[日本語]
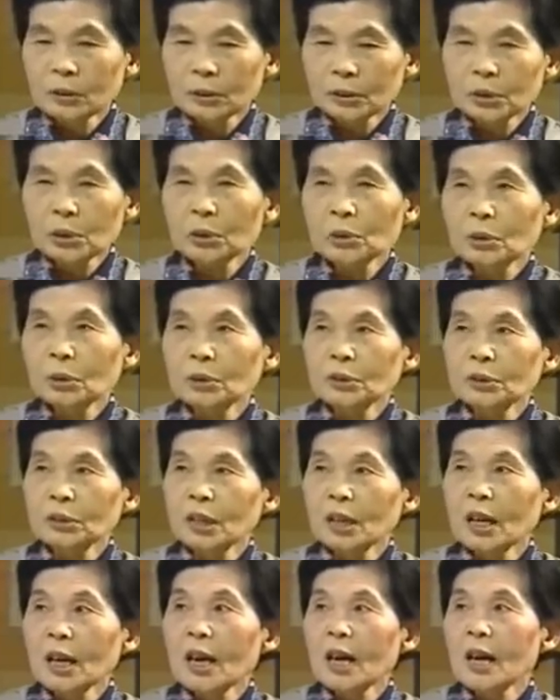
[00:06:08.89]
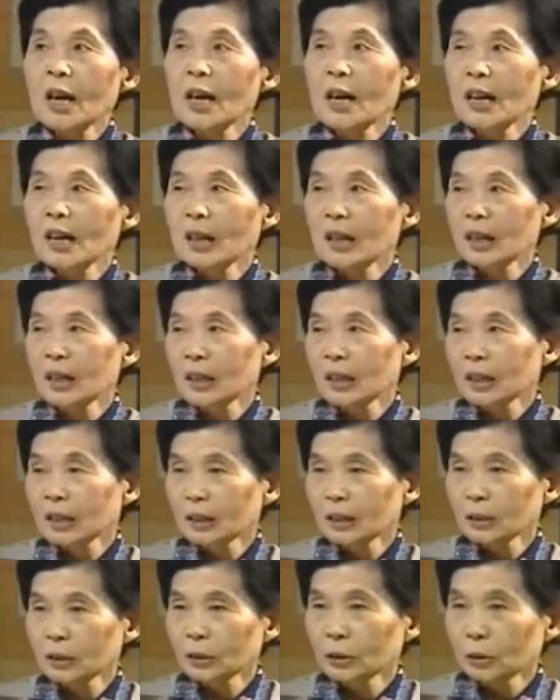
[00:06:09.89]
お父さ
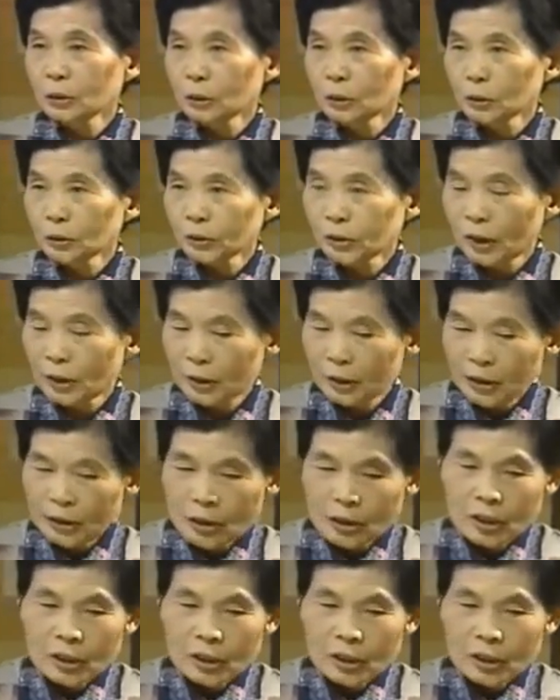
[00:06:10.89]
ん言うて